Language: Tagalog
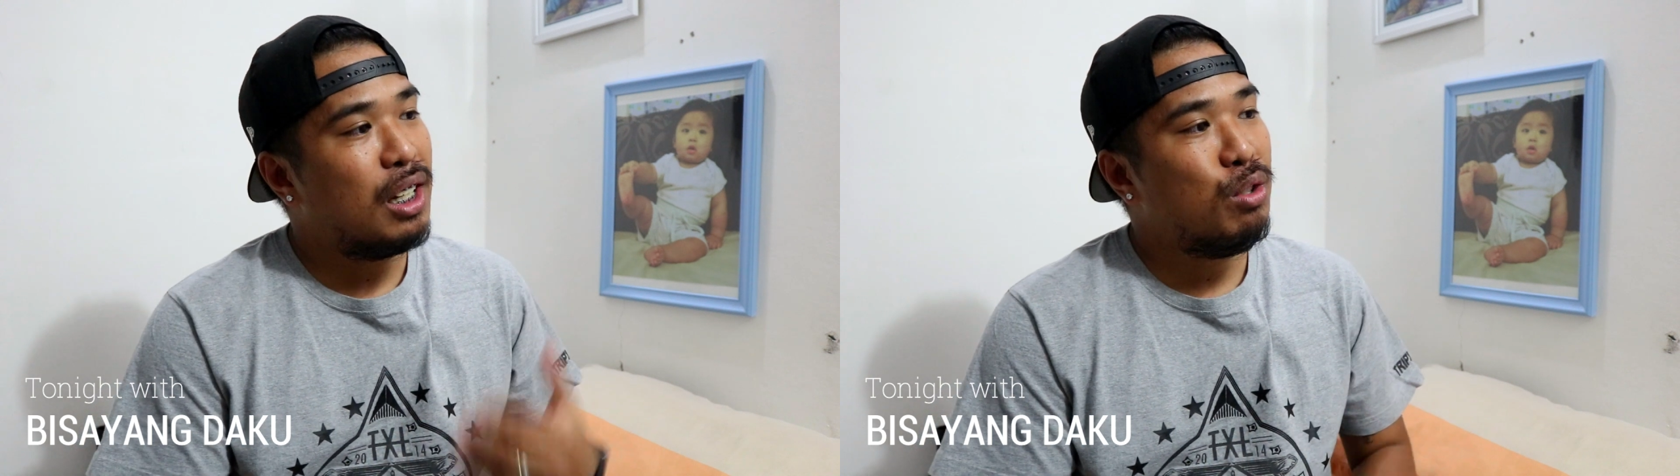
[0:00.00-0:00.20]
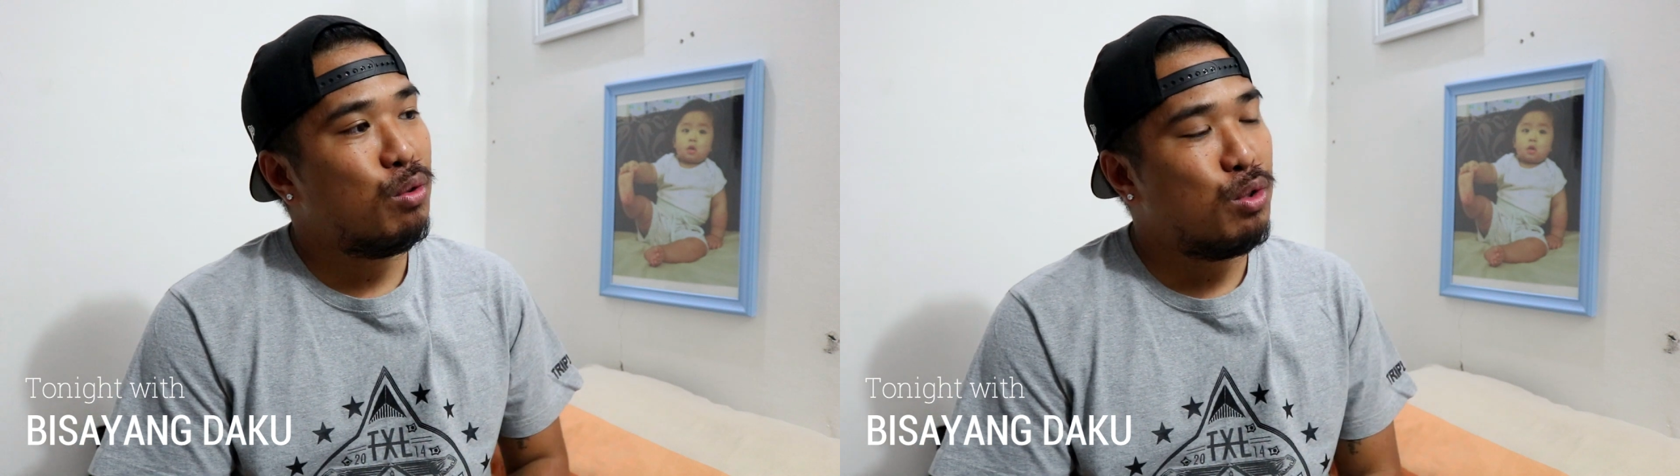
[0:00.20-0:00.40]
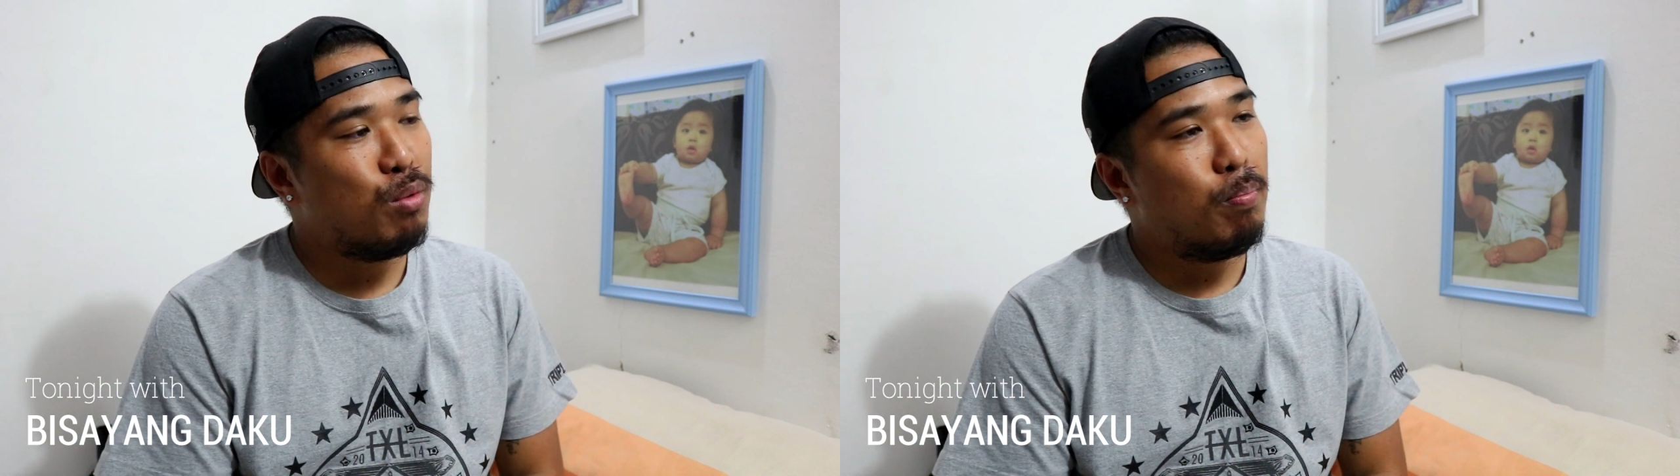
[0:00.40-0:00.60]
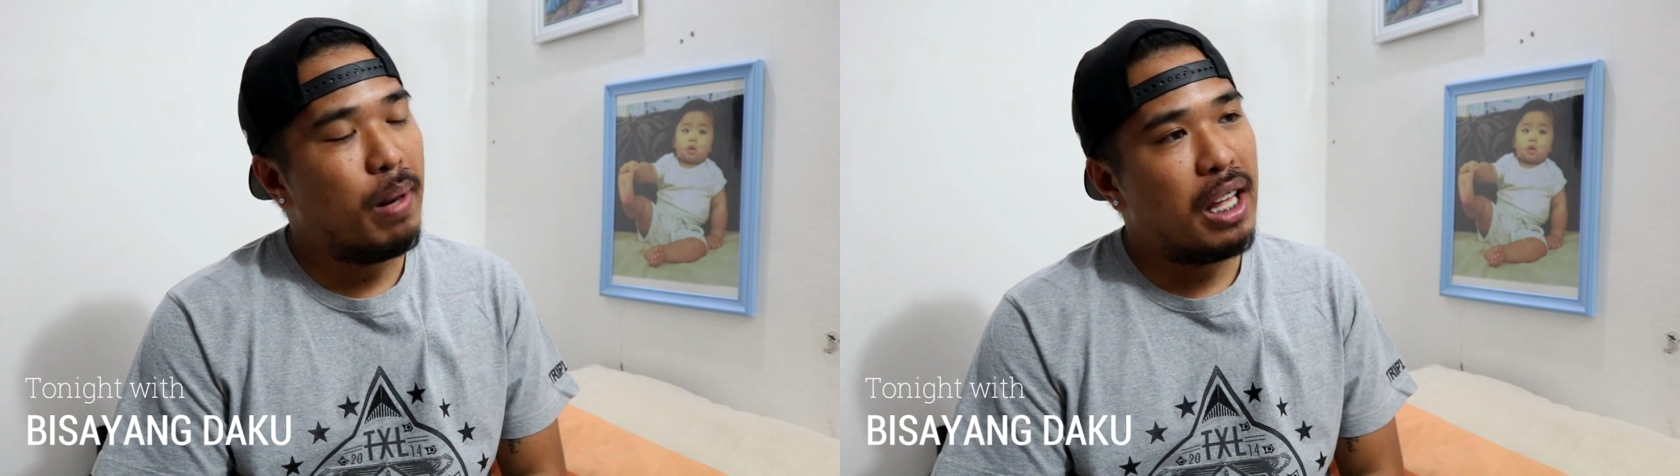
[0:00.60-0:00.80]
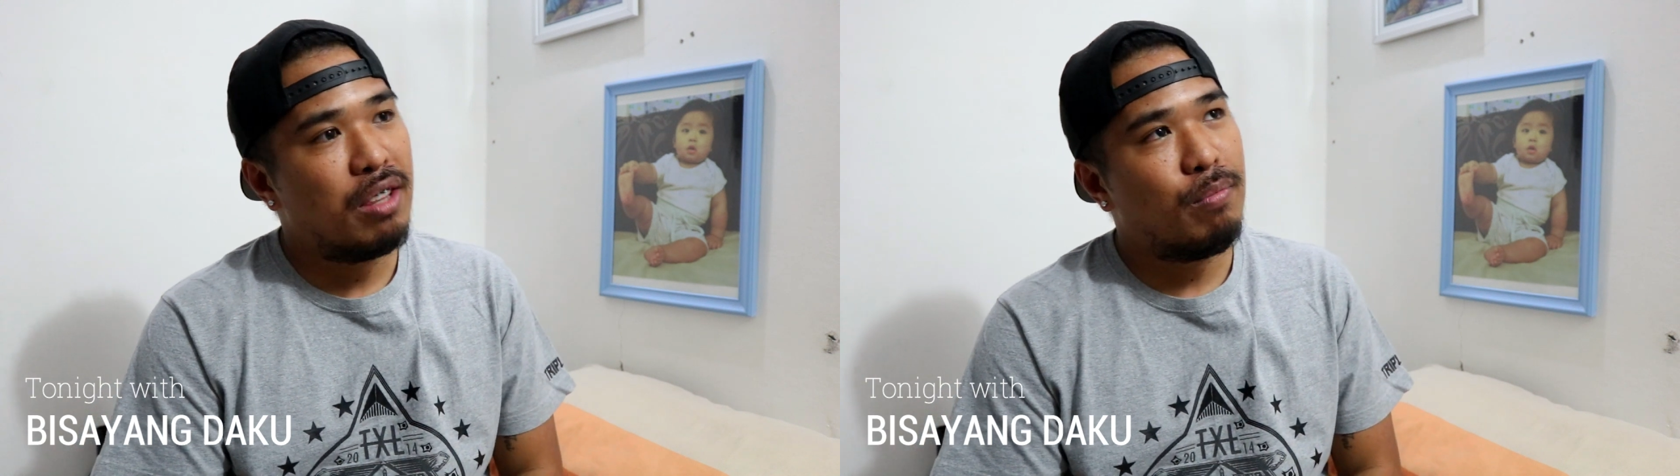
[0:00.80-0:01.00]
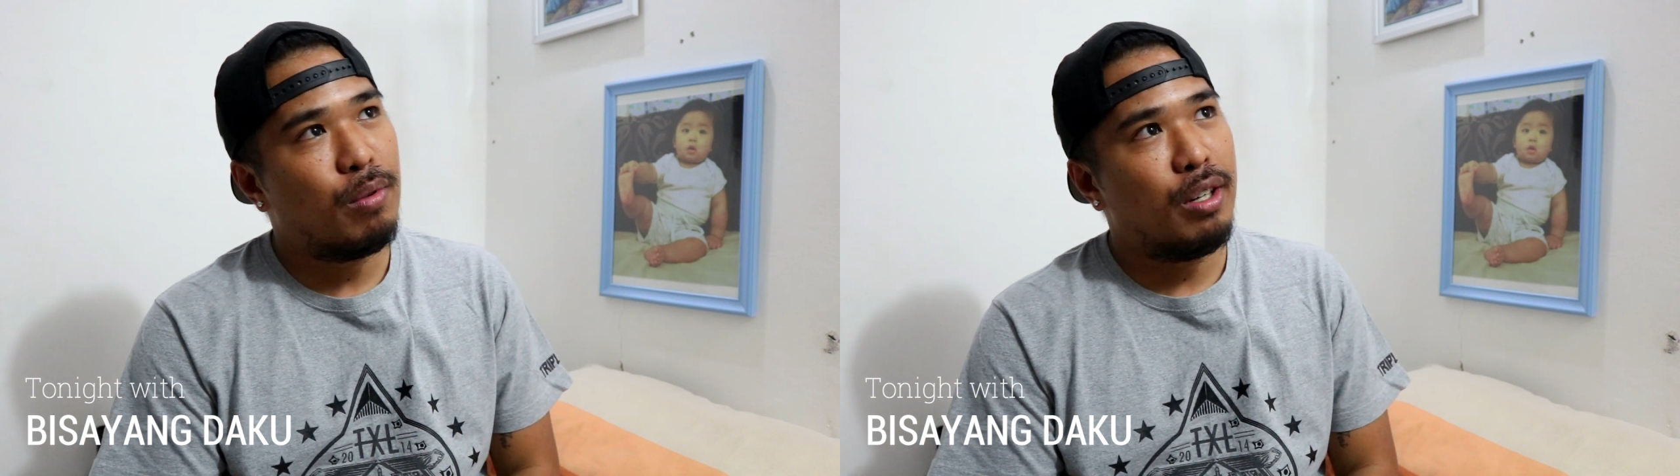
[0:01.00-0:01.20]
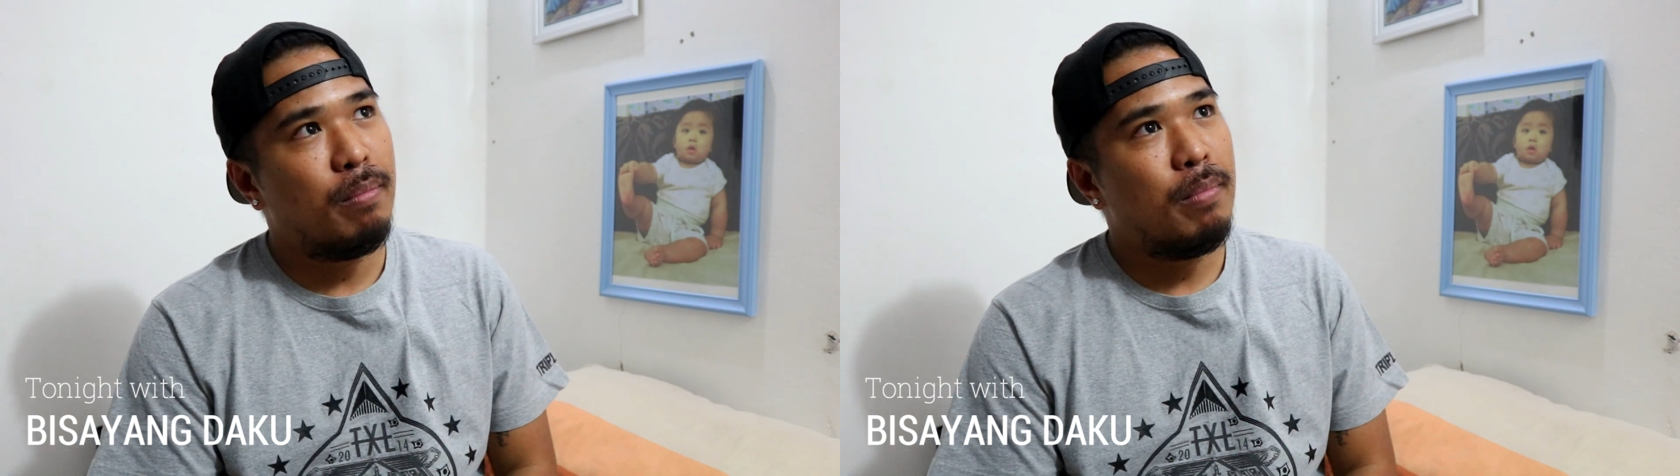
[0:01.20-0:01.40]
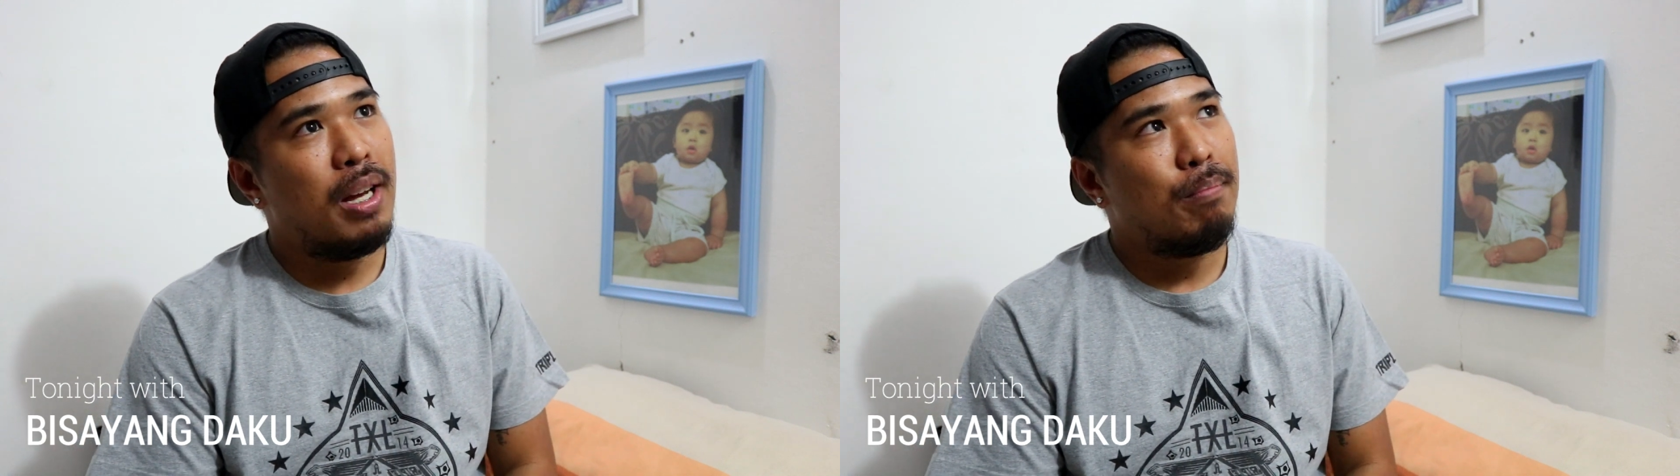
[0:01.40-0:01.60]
ng YouTube platform.